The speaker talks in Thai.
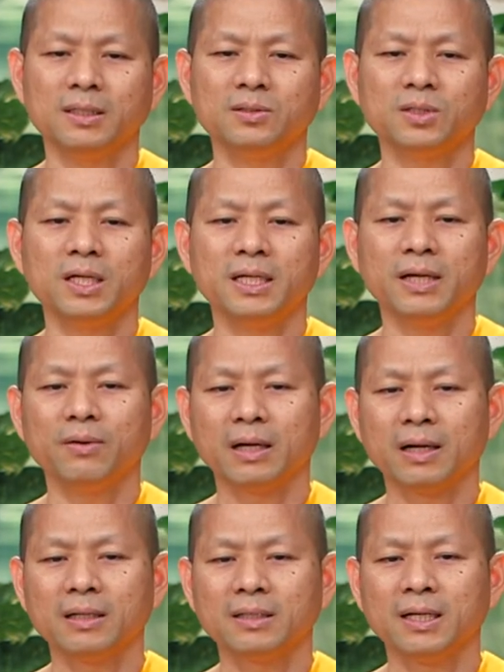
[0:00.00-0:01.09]
เช่นเดียวกับ
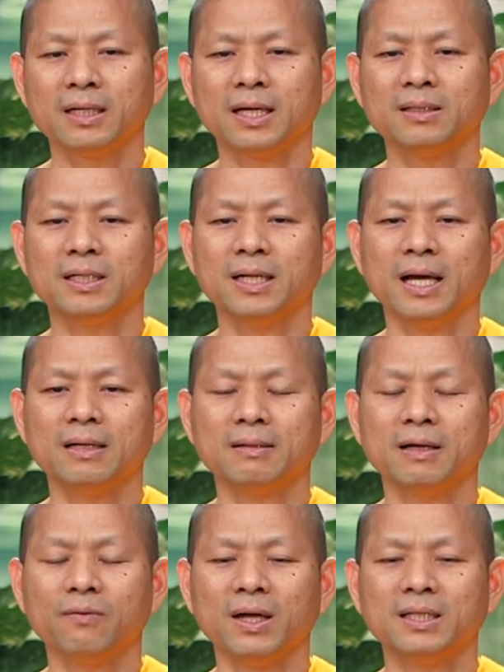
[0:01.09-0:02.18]
ท่านขันติดา
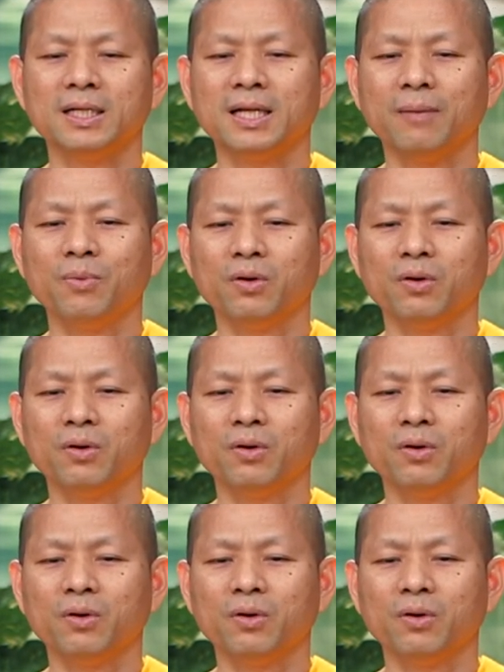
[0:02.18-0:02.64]
วาทีดาบท